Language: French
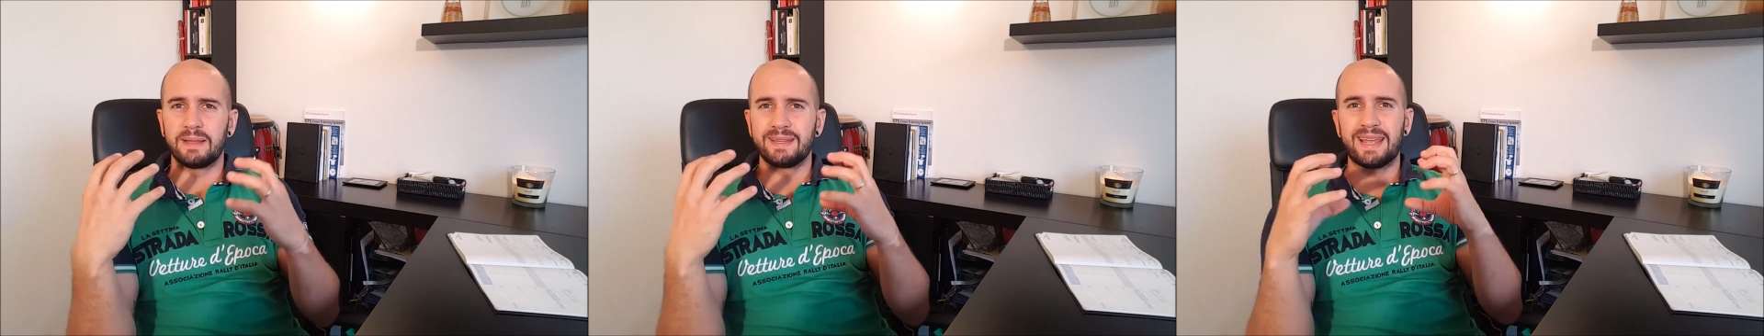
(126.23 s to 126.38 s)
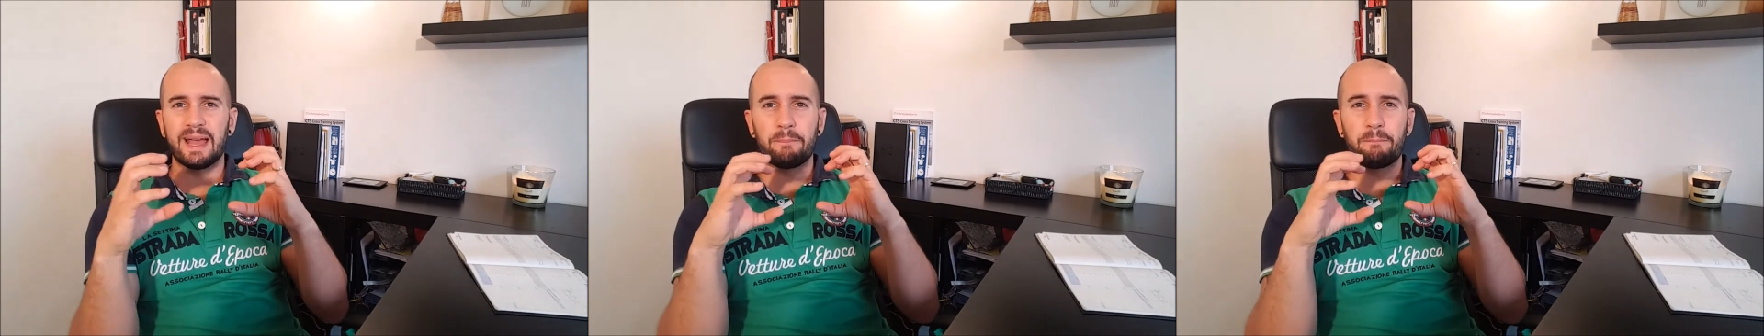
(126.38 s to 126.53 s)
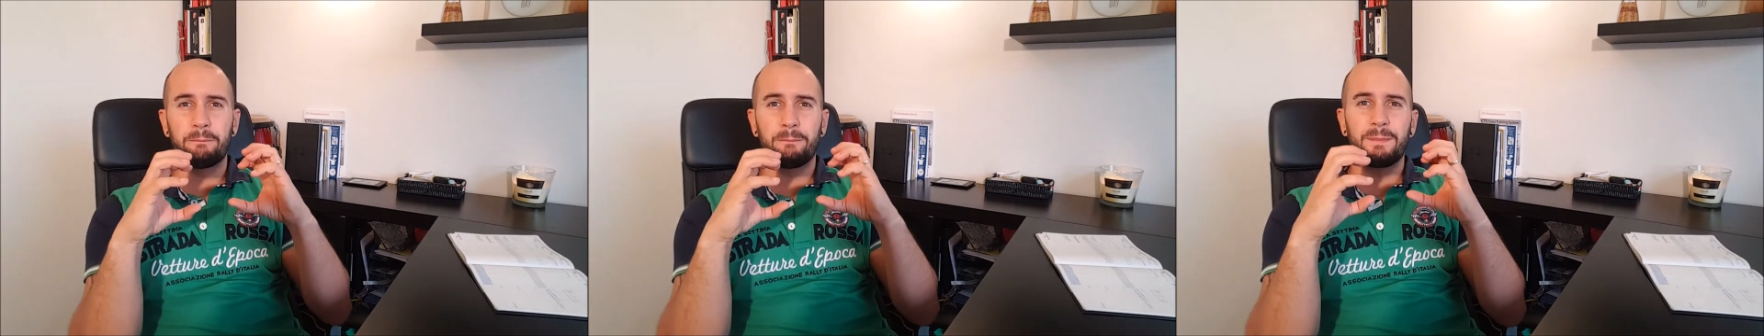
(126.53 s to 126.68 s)

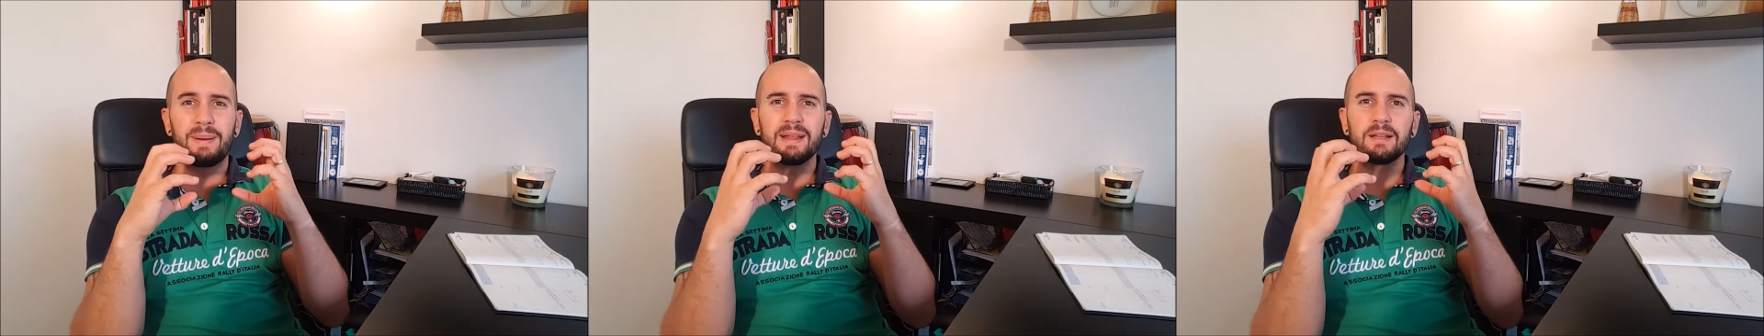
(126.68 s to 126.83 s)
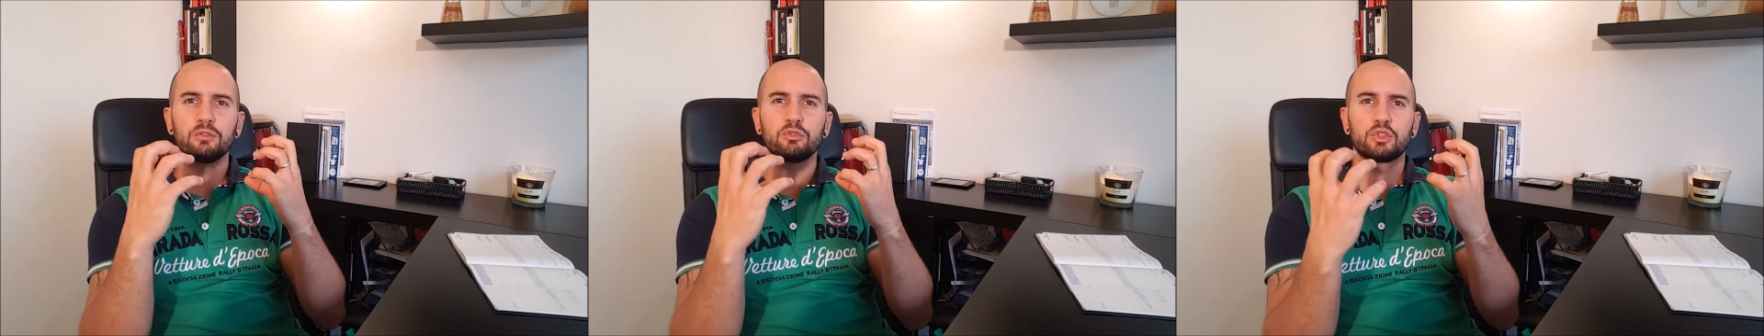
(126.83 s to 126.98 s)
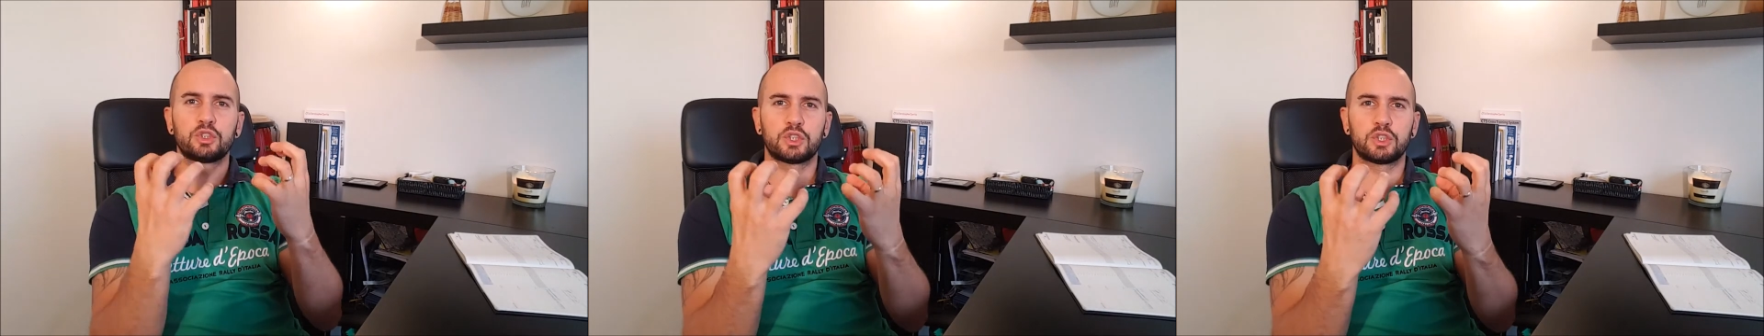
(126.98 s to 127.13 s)
il y a
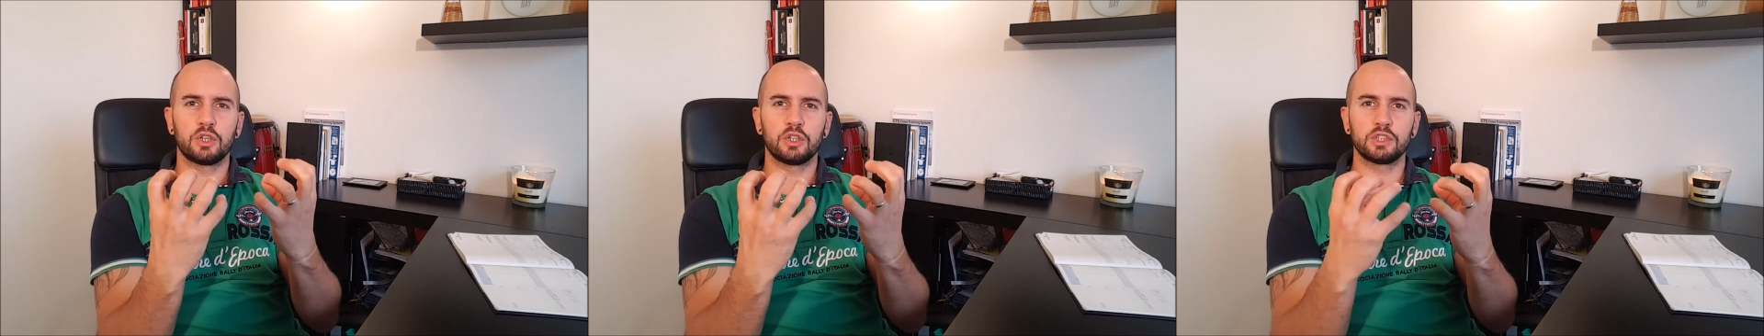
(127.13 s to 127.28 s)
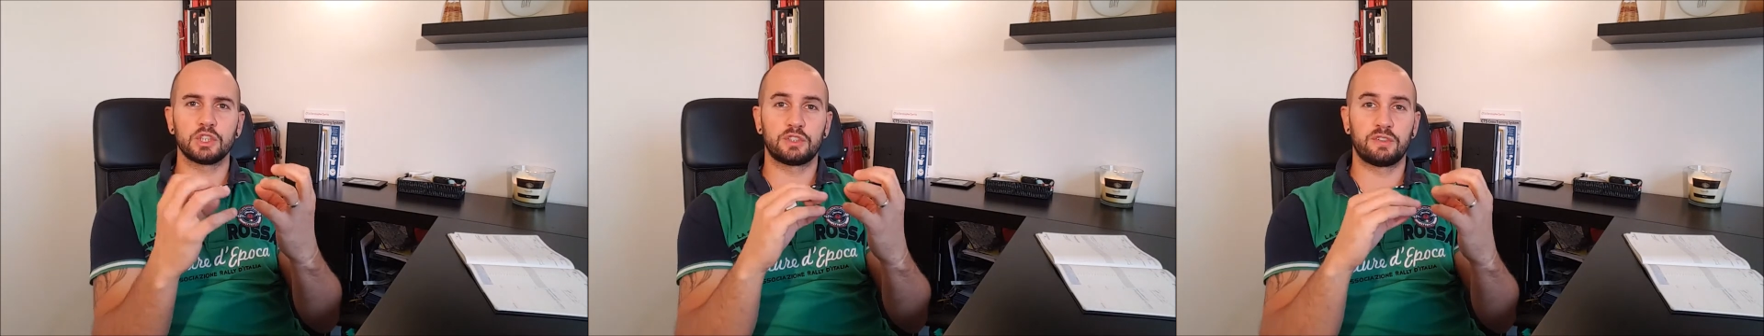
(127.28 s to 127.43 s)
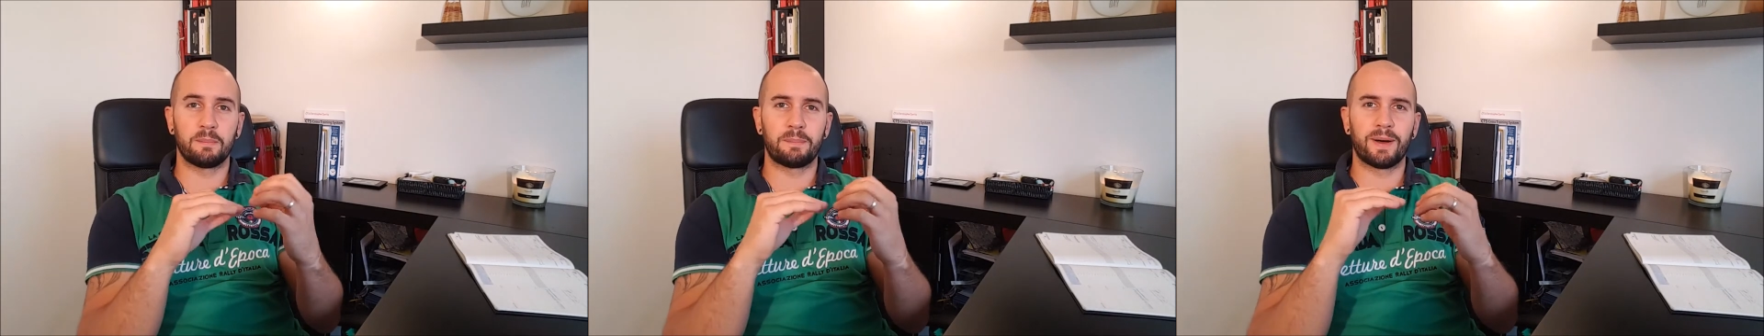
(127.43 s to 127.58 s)
plein de
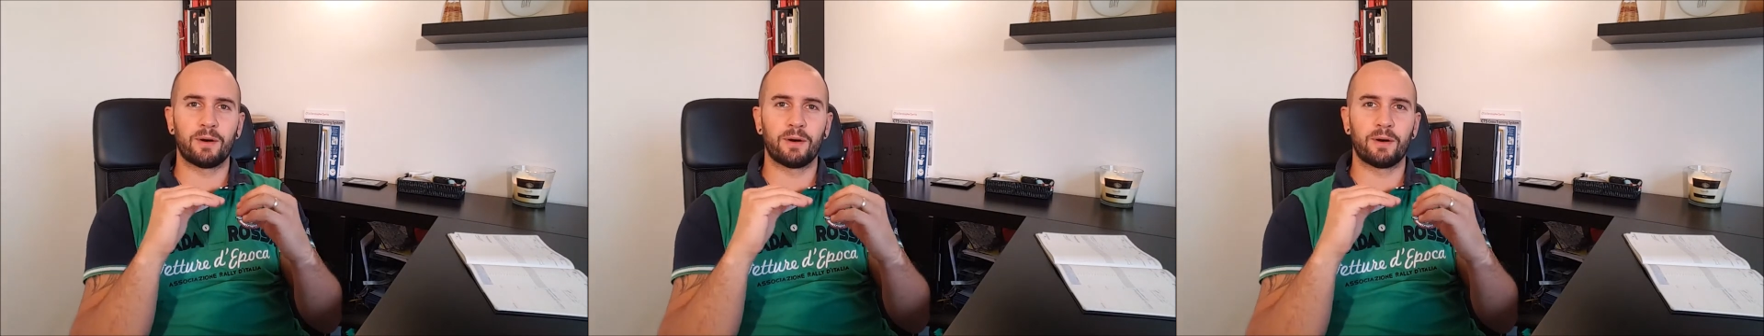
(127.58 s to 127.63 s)
choses, je ne